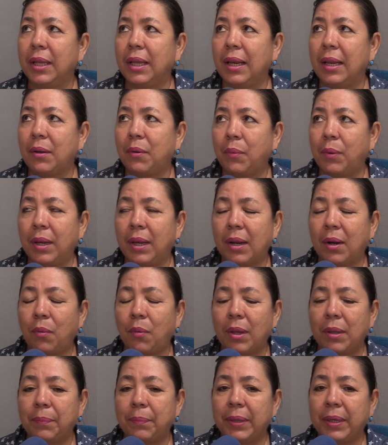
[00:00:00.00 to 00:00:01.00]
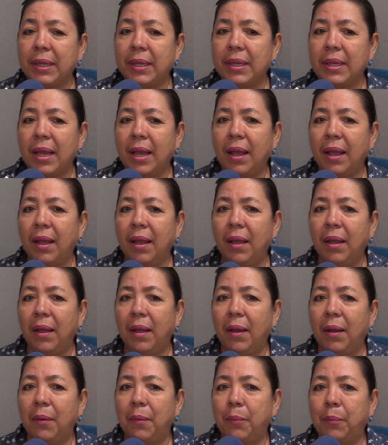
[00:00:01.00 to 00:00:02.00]
de la Escuela Rojas Pinilla
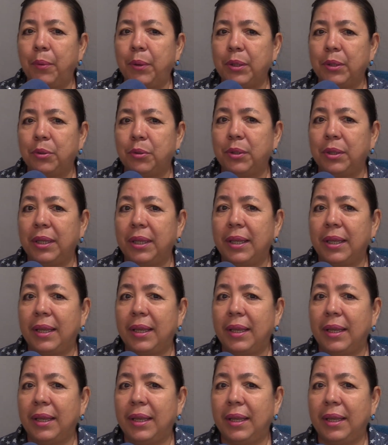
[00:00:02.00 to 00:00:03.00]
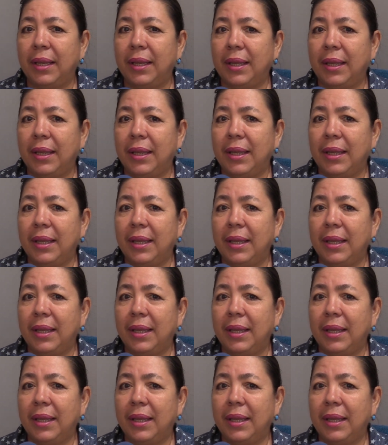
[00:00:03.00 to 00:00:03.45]
puesto de que